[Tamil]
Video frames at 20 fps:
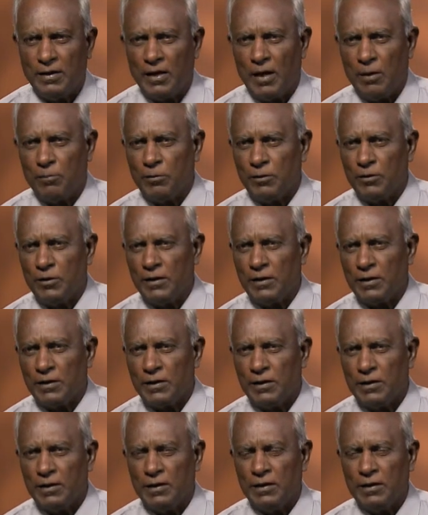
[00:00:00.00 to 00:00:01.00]
அப்பொழுது
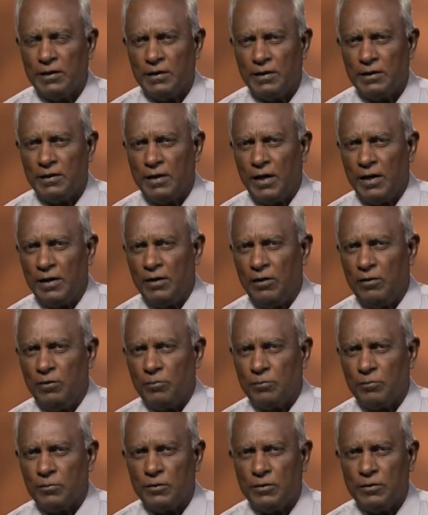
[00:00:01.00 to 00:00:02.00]

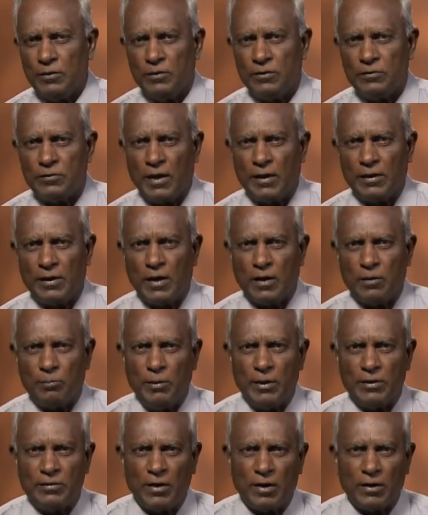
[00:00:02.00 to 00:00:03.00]
தானியலும் சாதராக்
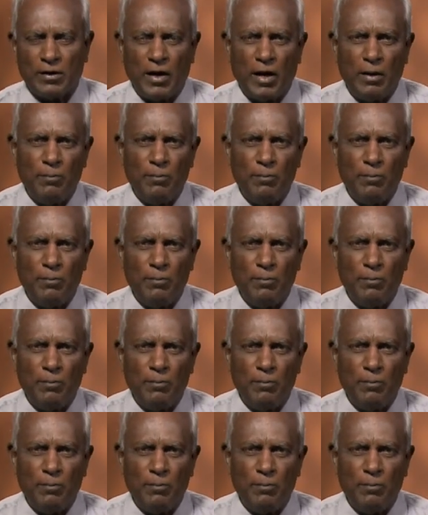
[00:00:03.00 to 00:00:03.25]
மேஷாக்